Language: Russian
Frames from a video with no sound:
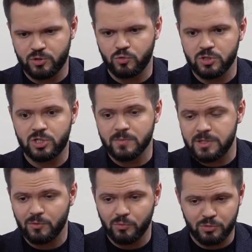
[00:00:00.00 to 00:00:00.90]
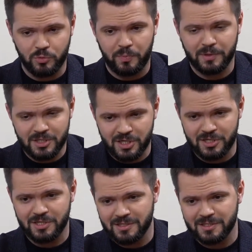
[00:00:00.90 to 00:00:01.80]
что зачем следует, что
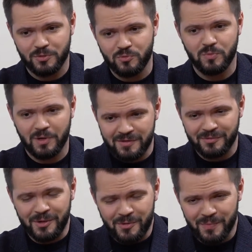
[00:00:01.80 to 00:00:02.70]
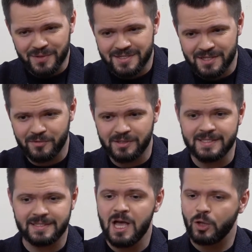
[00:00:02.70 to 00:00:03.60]
подлежащее сказуемо, а в такой
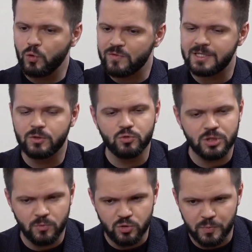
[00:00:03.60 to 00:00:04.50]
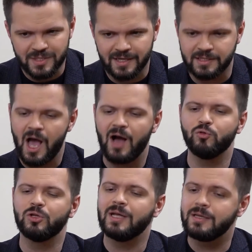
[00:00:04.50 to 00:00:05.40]
последовательности. Новости ты уже сможешь писать, а
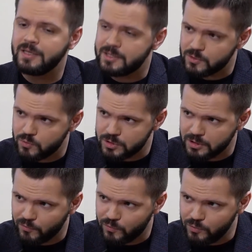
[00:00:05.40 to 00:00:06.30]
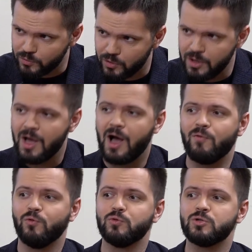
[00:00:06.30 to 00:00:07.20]
вот аналитику деловую,
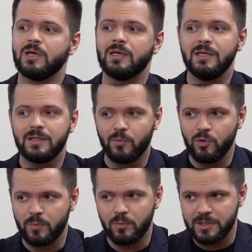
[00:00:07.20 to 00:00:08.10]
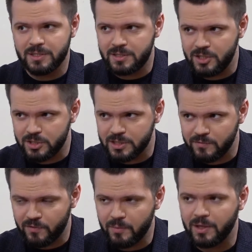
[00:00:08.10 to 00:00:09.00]
а вот уже какие-то более
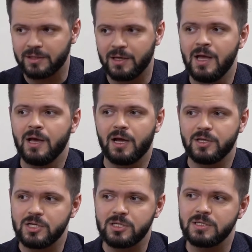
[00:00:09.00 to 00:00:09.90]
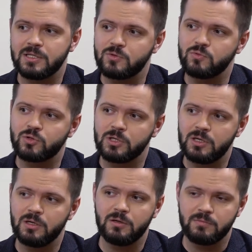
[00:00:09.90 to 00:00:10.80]
публицистические форматы, конечно, здесь
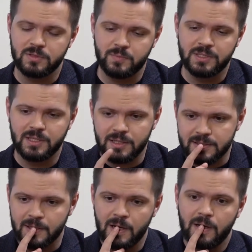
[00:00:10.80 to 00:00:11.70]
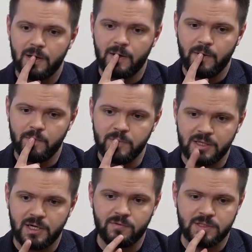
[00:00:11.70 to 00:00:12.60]
уже специалист. А,
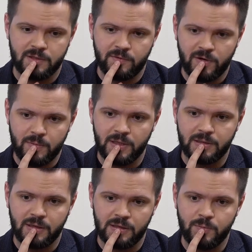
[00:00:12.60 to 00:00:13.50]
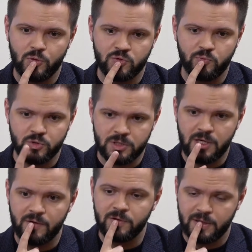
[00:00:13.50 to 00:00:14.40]
мне нравится формат, когда ты берешь
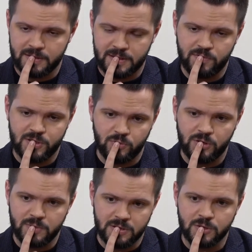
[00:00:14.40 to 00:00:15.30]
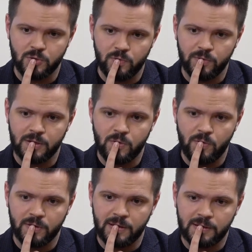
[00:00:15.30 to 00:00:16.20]
выпускника финансового чего-то, бизнесового
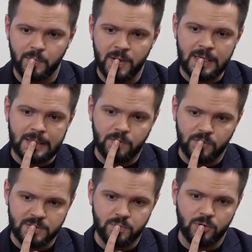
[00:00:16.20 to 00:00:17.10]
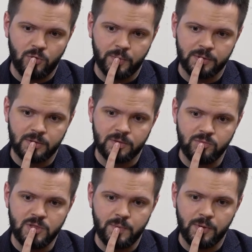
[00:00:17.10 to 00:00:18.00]
такого, да, там нас был опыт
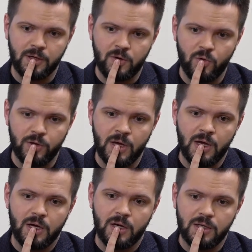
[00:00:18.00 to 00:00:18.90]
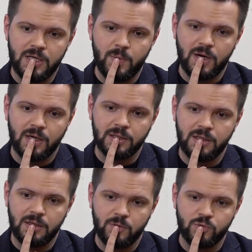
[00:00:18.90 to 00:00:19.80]
неплохой, э, либо
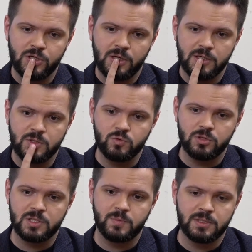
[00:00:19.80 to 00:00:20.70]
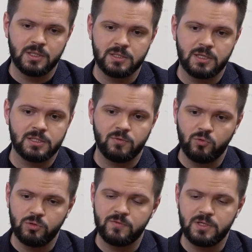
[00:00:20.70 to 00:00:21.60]
когда у человека есть узкая специализация.
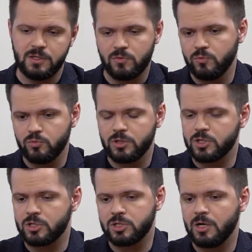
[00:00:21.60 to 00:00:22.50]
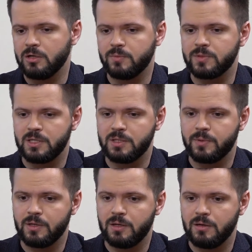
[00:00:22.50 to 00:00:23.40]
Вот он нефтяник, он будет, конечно, шикарно писать
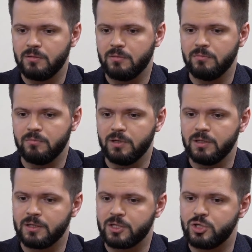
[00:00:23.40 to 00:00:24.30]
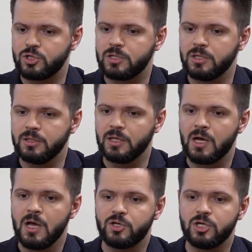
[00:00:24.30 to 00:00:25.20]
про э, энергетический
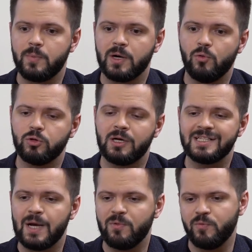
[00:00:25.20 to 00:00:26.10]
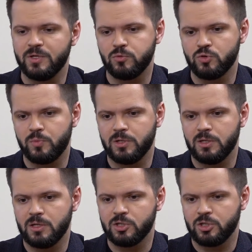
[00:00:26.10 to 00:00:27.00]
рынок. Человек поработал хотя бы в
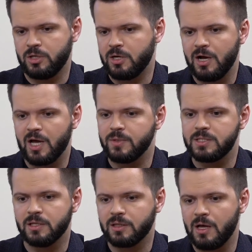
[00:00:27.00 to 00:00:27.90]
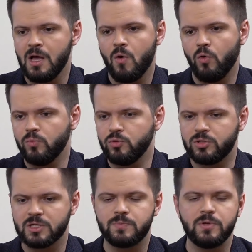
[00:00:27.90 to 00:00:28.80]
пресс-службе ЖКХ комитета, он
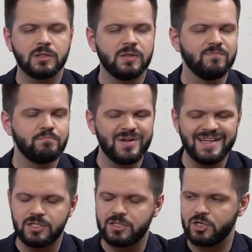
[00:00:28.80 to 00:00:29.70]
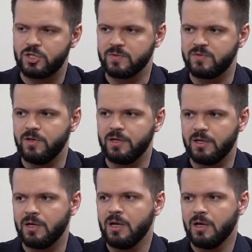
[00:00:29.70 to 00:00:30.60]
будет экспертом блестящим в
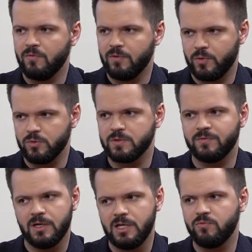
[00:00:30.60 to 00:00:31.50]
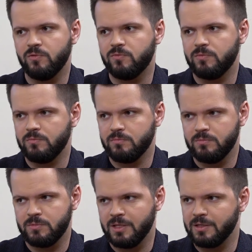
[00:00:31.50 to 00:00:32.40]
сфере вопросов тарифов,
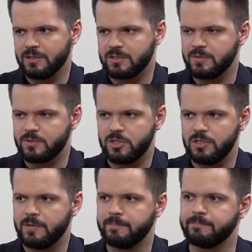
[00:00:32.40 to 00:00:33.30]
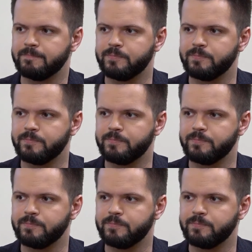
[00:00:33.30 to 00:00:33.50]
то есть равно нужна